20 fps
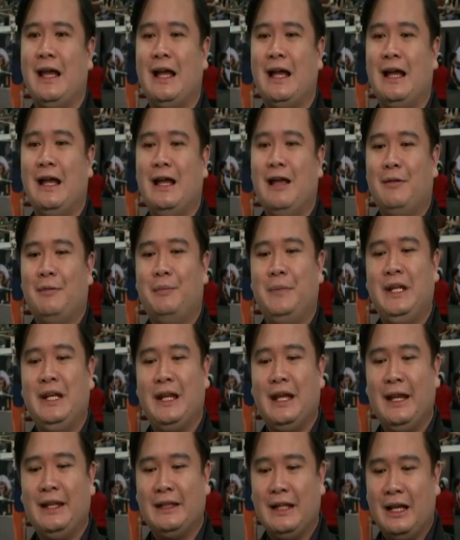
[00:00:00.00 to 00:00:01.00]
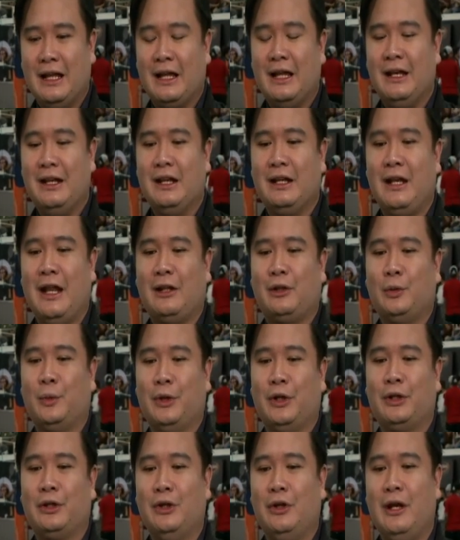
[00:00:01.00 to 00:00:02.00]
Kaya binigay talaga ng
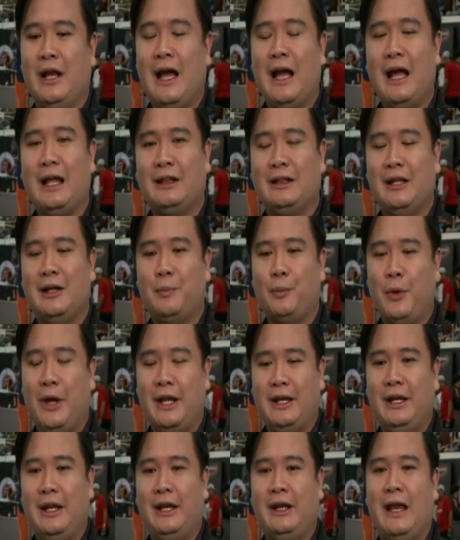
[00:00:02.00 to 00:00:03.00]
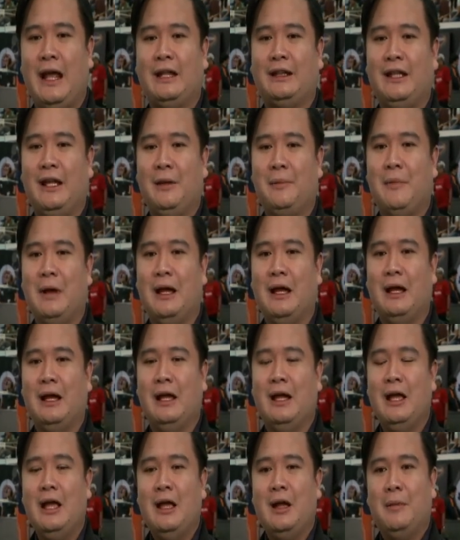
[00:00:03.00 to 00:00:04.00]
network no lahat ng pwede nating
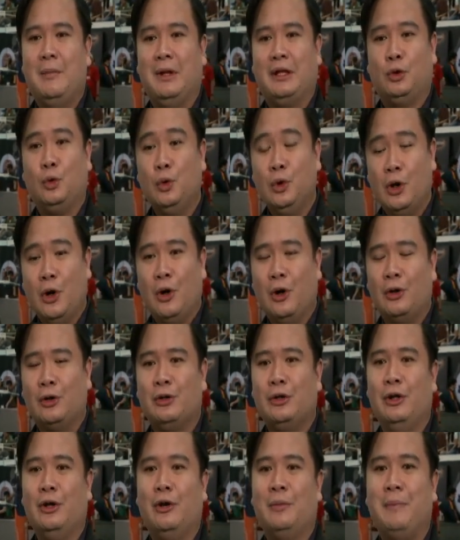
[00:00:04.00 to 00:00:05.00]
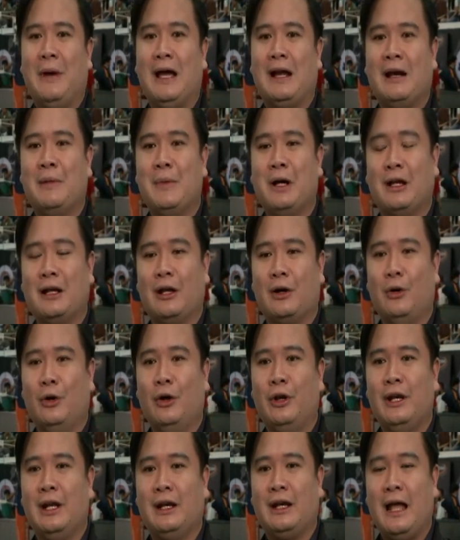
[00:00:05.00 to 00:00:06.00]
ma, matulong no para
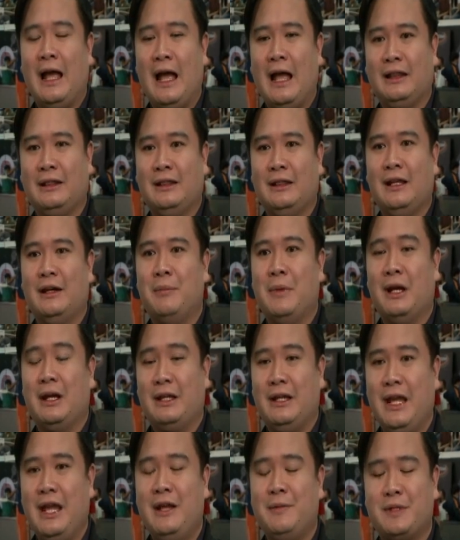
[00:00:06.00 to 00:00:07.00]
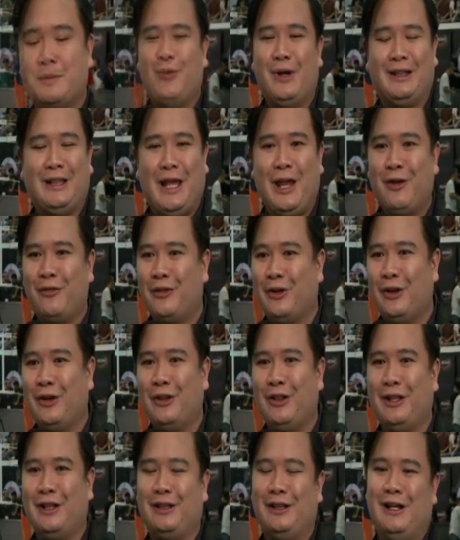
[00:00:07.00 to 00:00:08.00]
magkaroon ng lahat ng mga games
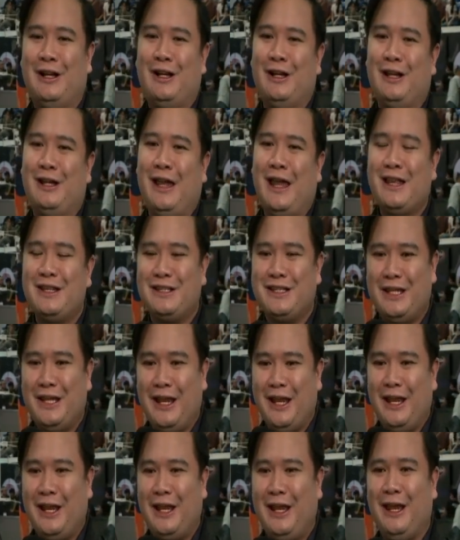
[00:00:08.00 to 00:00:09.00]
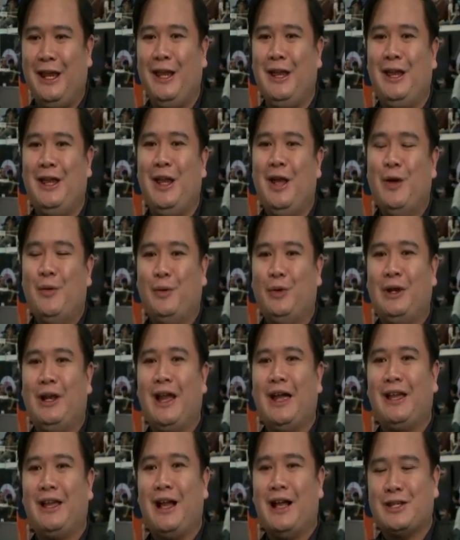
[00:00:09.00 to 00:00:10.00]
whatever that uh, NCAA
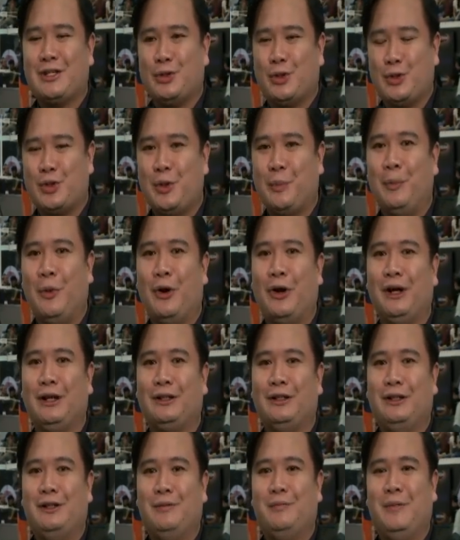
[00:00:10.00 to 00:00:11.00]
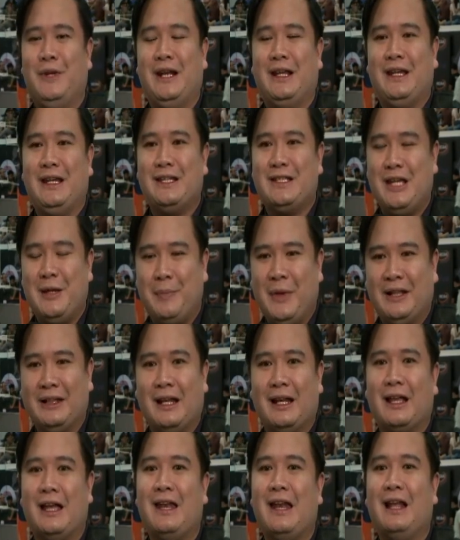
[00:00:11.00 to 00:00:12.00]
would like us to support
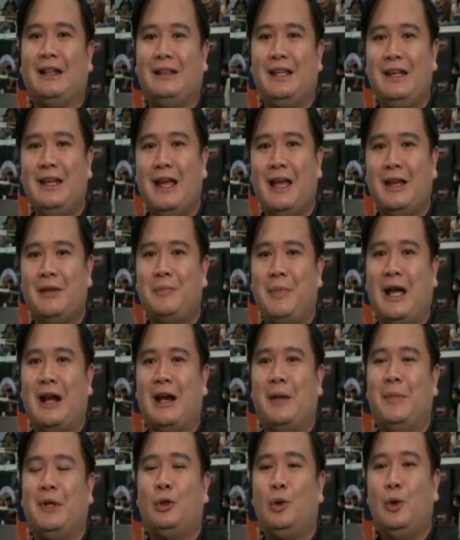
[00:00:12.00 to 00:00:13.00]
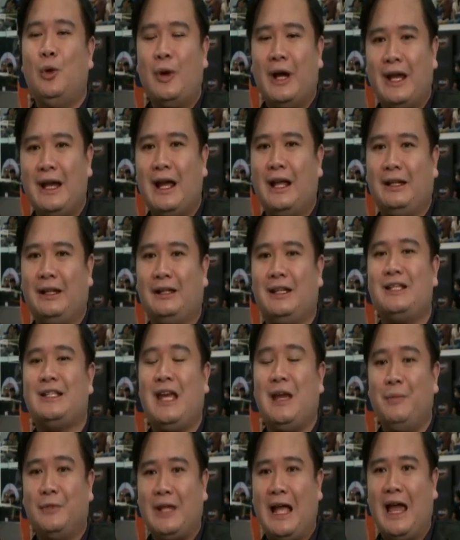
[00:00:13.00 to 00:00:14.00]
pinag-iisipan talaga natin yan para matulungan natin
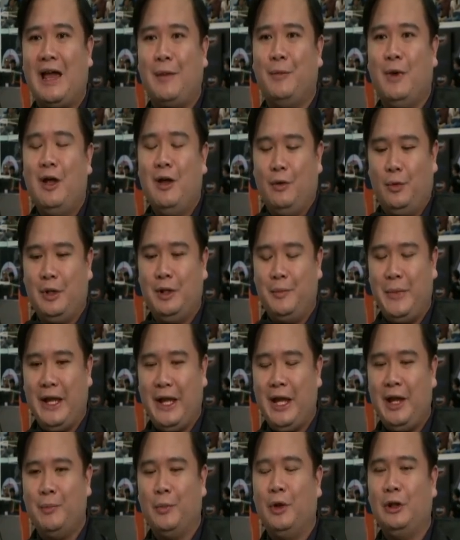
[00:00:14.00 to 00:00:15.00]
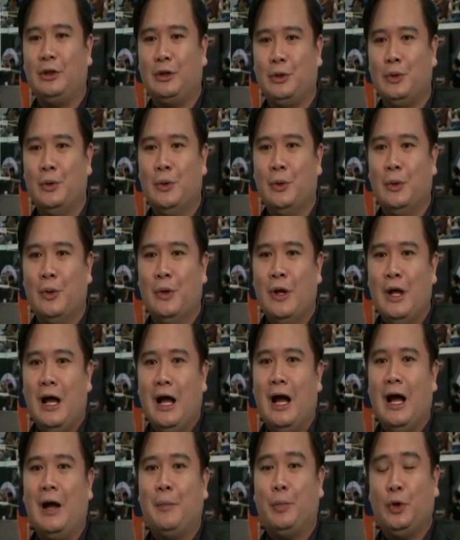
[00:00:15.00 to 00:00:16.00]
at the same time we'll be able to
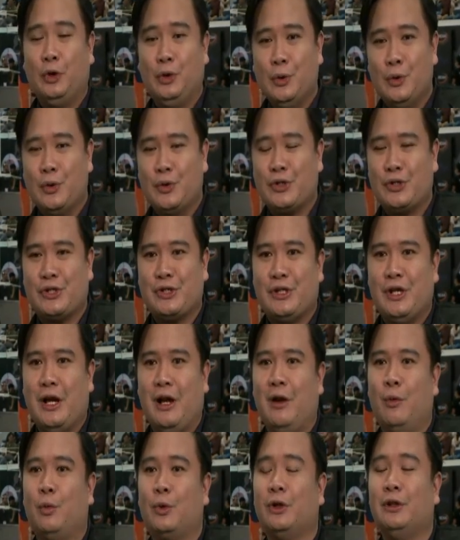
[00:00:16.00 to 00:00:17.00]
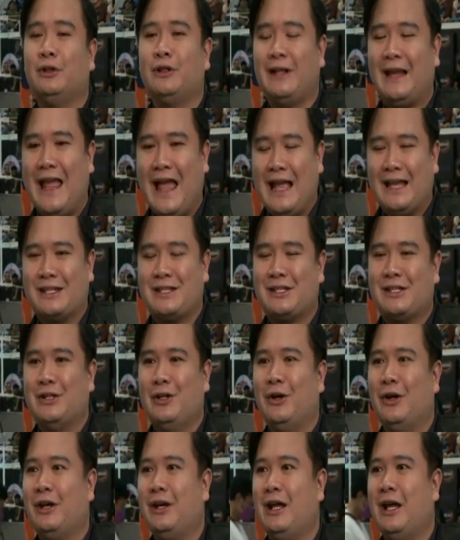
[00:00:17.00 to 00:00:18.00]
uh, produce a world
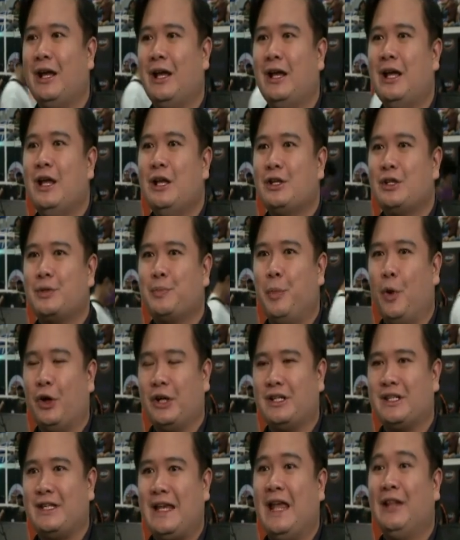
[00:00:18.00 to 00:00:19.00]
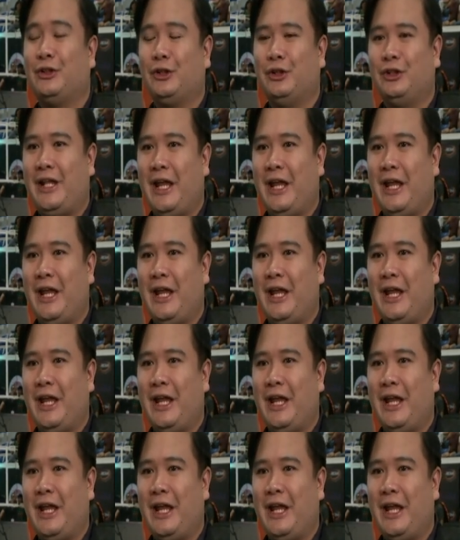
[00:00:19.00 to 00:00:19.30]
class no na sports